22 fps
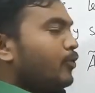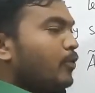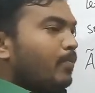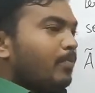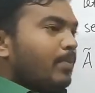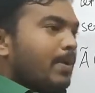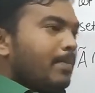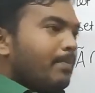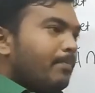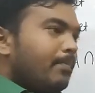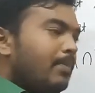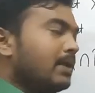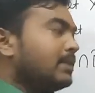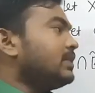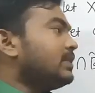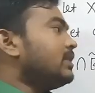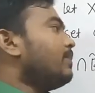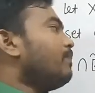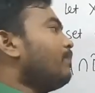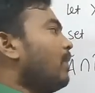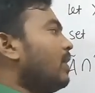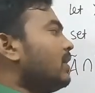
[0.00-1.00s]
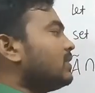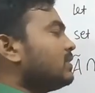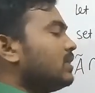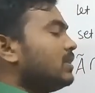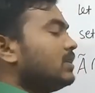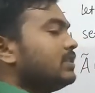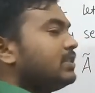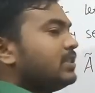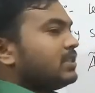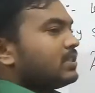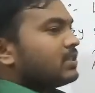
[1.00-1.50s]
जो मेंबरशिप
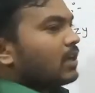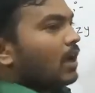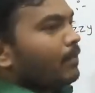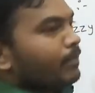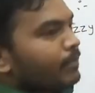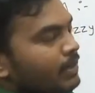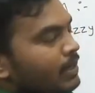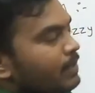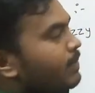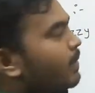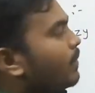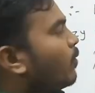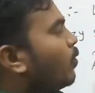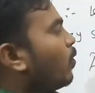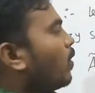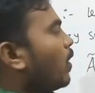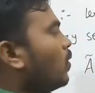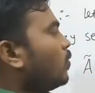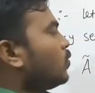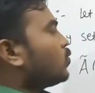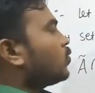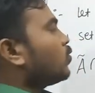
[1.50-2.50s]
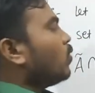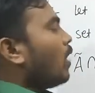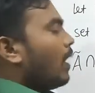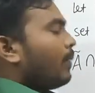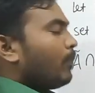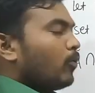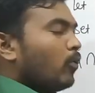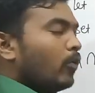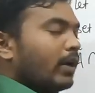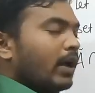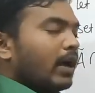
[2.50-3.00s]
फंक्शन जिसका मिनिमम होगा उसको
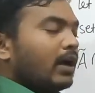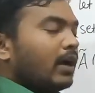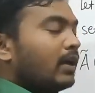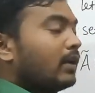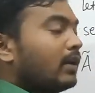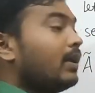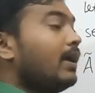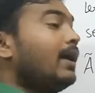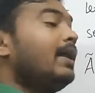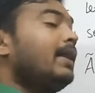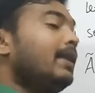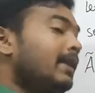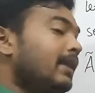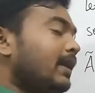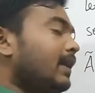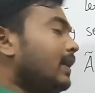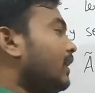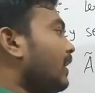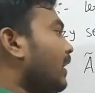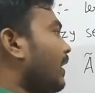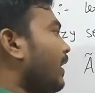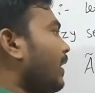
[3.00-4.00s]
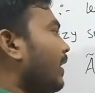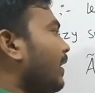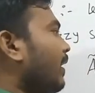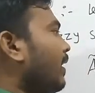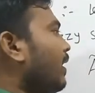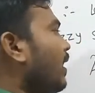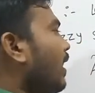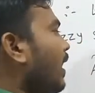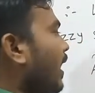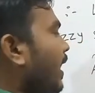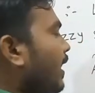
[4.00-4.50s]
आपको क्या करना है लिखना है
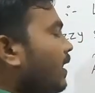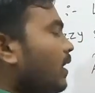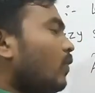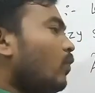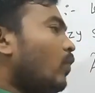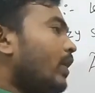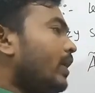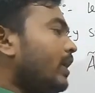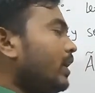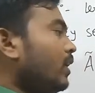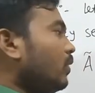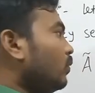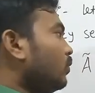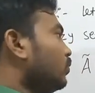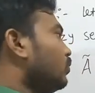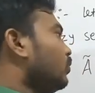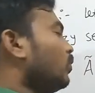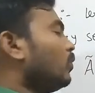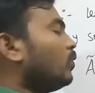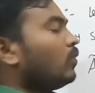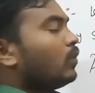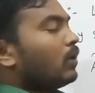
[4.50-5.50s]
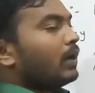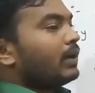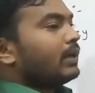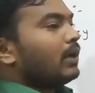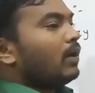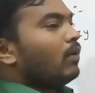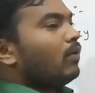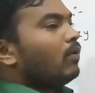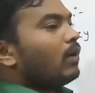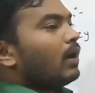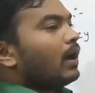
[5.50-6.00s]
है ना वही उन दोनों का
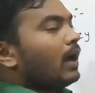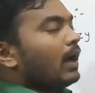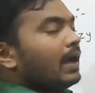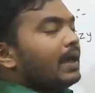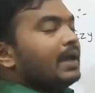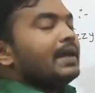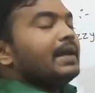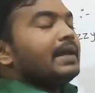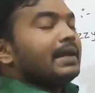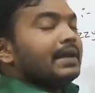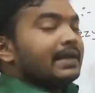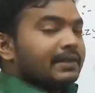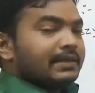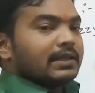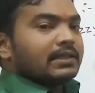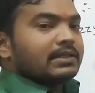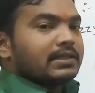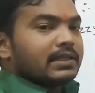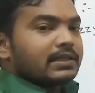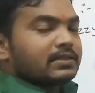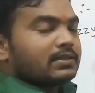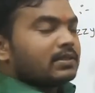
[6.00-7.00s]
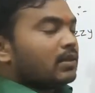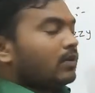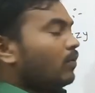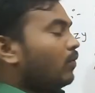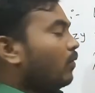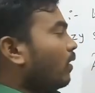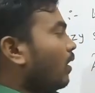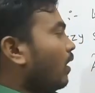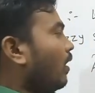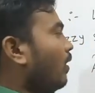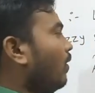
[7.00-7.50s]
क्या होगा इंटरसेक्शन
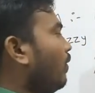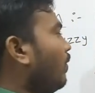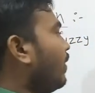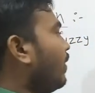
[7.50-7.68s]
होगा